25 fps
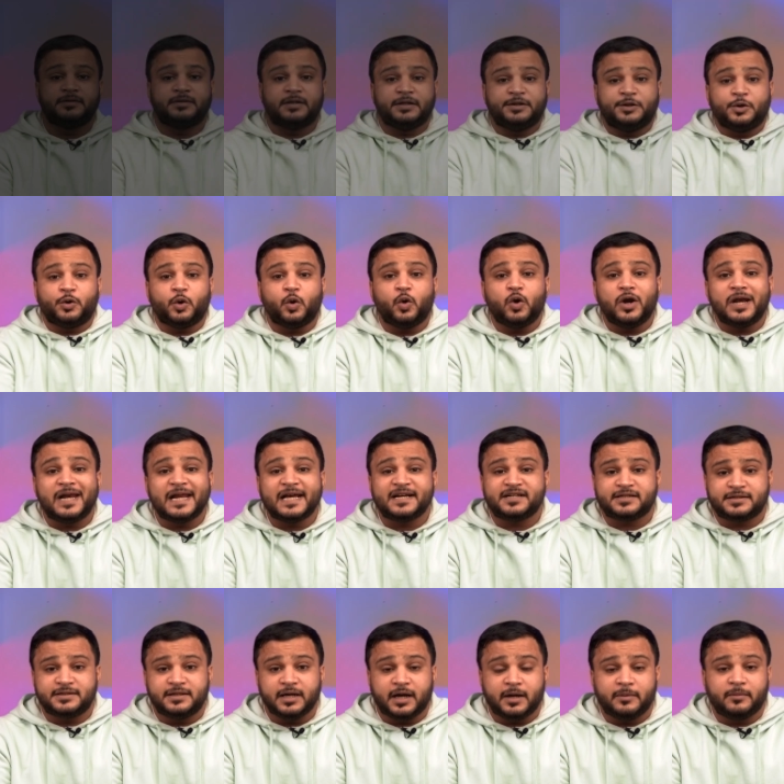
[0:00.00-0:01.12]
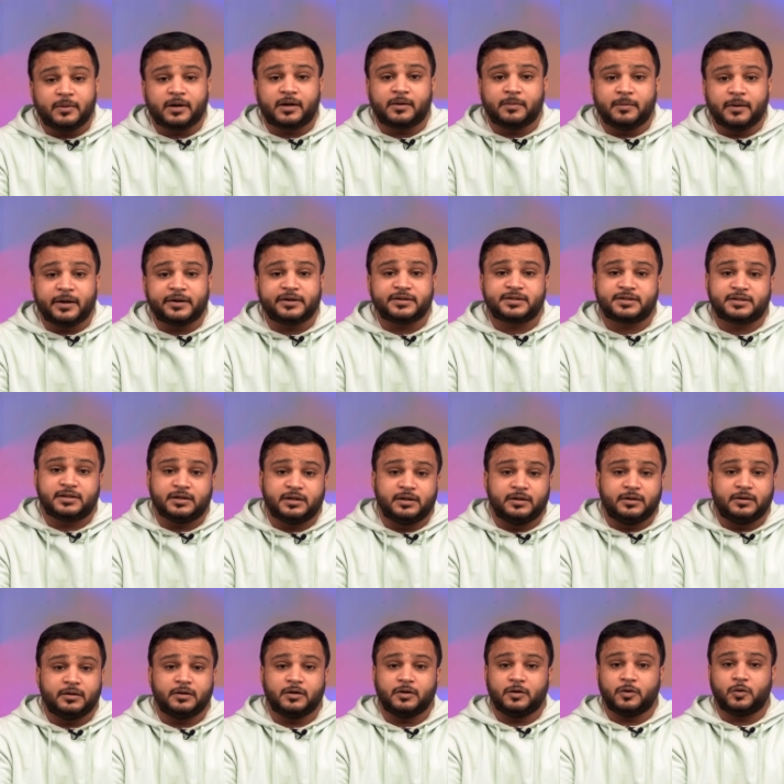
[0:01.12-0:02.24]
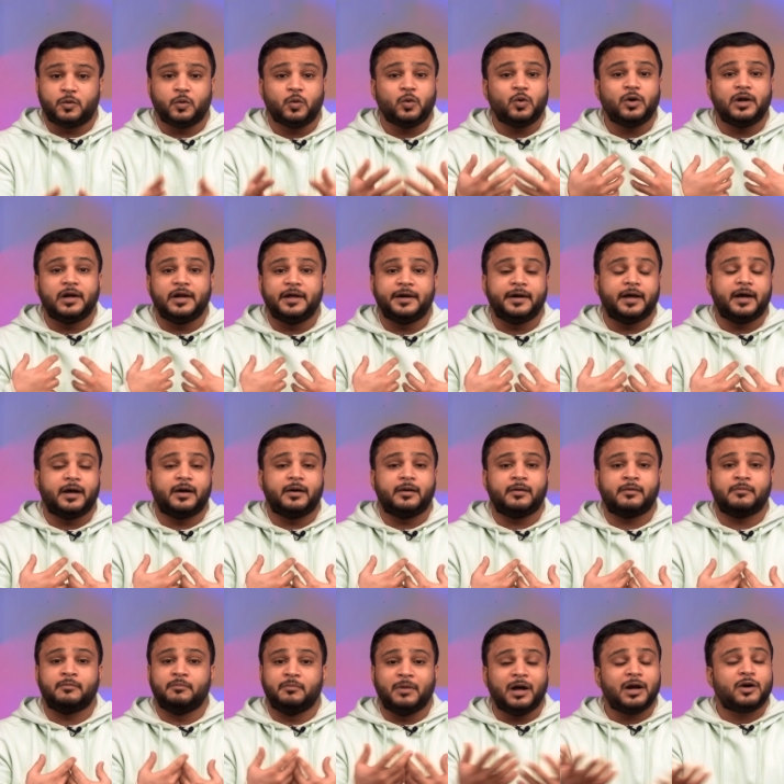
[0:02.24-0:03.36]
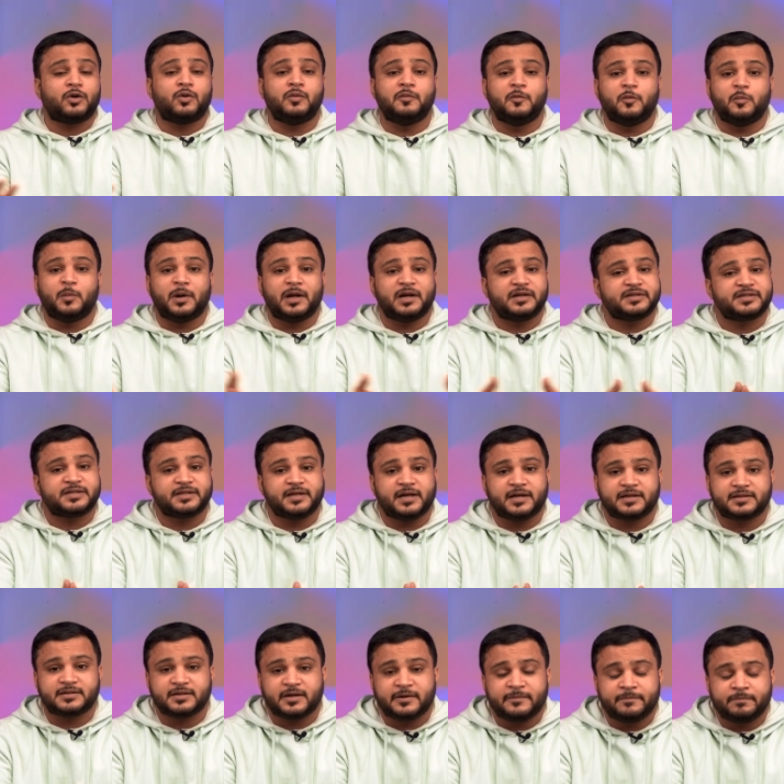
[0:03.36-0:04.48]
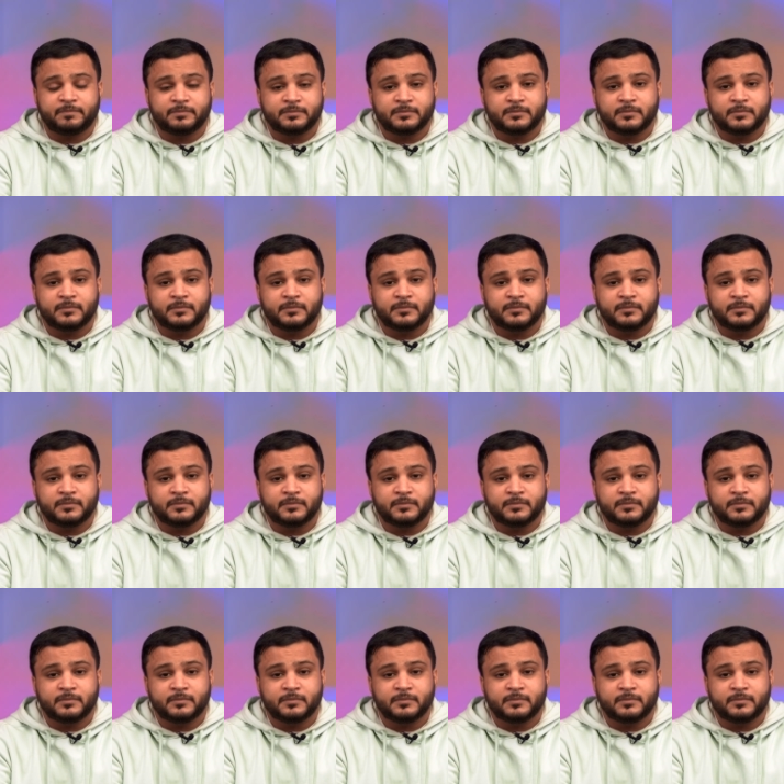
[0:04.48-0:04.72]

تدرون ليش دائما كبار السن يقولون لنا مالكم ومال السياسة